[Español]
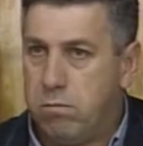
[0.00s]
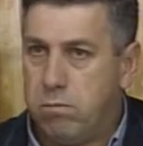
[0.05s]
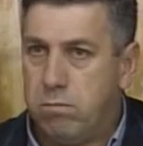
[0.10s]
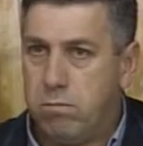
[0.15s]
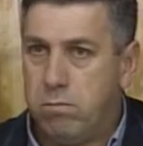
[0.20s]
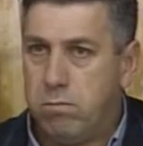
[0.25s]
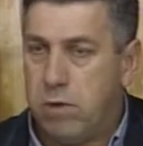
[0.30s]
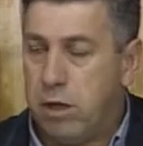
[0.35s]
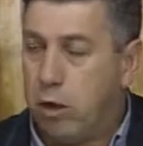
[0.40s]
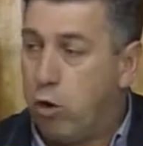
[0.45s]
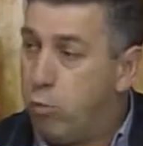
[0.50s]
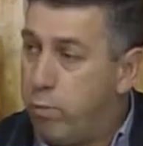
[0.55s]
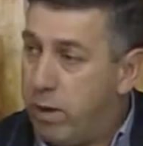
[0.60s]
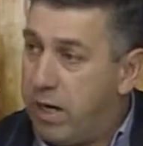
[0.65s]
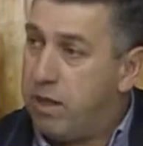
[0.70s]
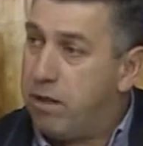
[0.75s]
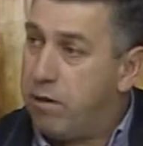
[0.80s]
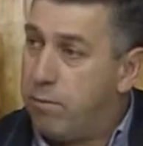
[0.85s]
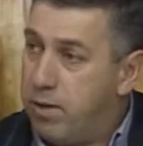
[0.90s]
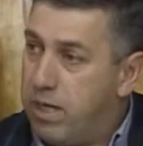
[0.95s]

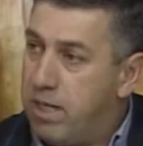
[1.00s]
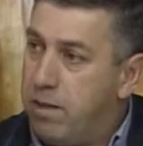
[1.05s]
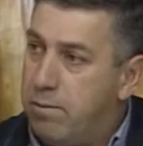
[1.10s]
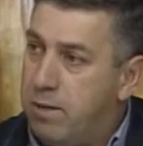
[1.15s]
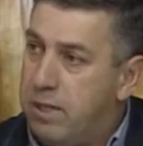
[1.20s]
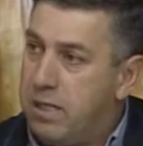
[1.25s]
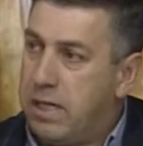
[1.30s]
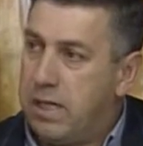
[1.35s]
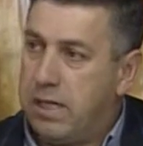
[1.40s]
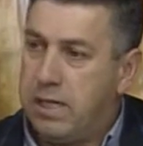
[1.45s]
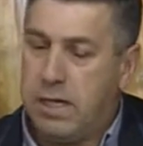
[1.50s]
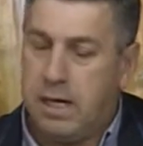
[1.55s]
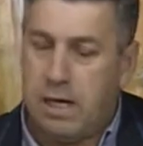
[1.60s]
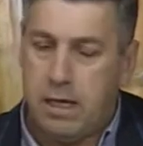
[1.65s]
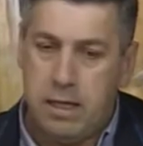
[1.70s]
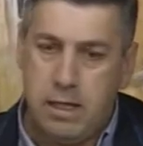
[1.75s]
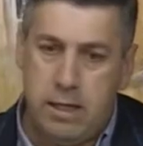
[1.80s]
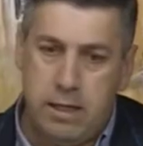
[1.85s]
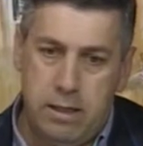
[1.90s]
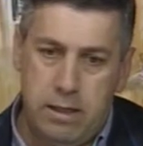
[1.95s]
recuperación medioambiental de la
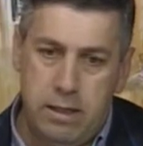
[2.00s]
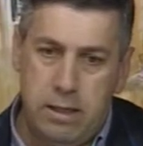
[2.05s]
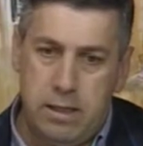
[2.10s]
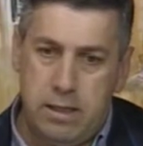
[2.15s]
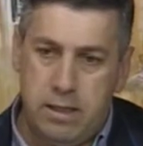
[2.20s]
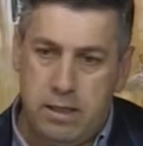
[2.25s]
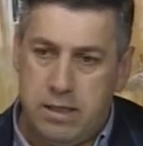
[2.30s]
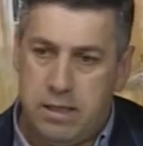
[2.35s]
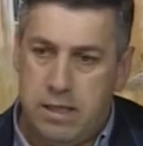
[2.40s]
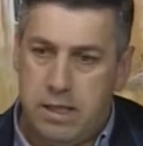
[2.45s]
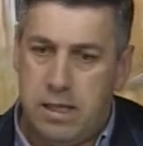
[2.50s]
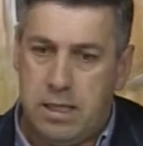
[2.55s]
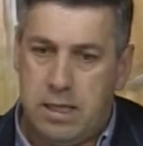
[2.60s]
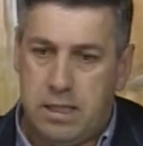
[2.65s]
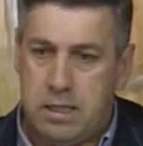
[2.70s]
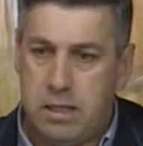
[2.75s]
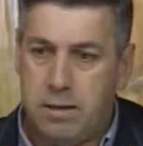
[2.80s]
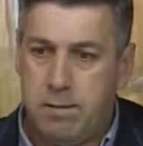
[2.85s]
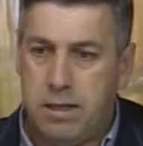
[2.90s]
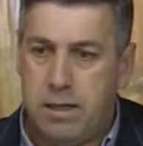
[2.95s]
ría. Desde NEDA
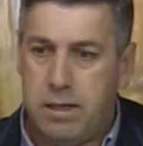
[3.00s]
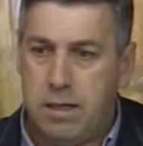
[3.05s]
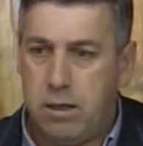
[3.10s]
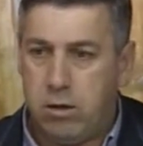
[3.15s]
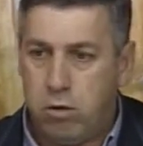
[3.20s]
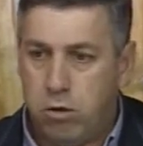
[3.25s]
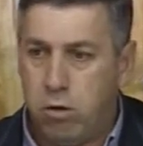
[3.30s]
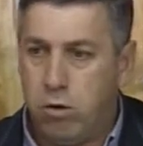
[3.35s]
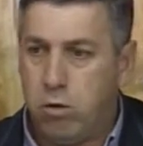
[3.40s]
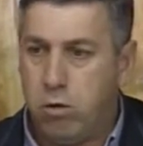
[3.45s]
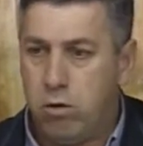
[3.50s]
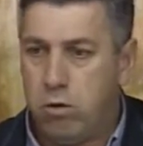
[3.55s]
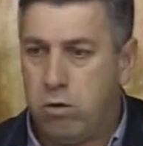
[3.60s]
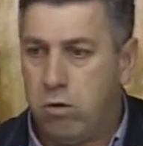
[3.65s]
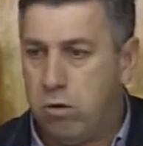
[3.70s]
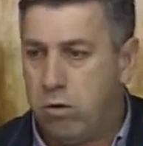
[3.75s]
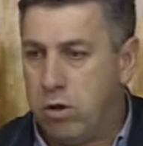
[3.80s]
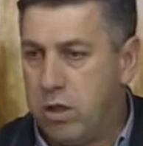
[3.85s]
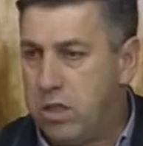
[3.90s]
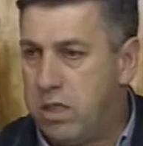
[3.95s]
se va a hacer todo
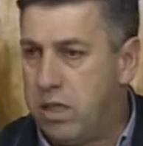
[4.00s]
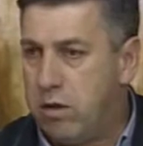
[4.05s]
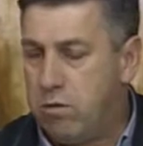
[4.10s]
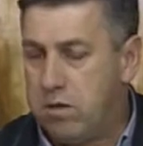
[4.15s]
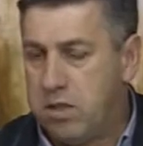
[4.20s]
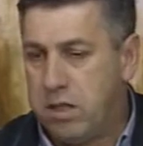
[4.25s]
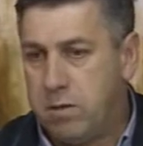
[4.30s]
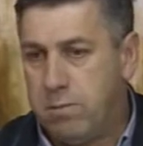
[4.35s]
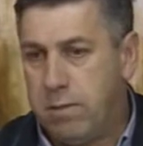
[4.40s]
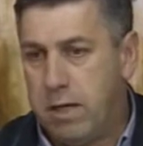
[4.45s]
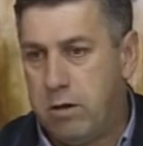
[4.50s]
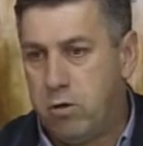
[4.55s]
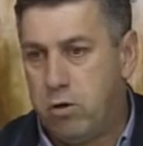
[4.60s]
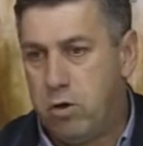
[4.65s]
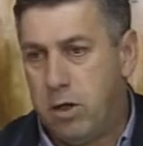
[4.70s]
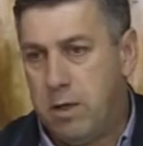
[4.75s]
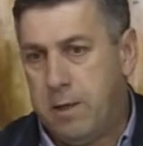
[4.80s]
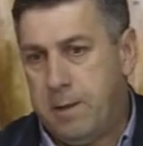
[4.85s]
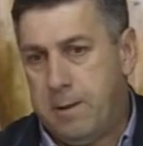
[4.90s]
lo que esté en nuestras manos.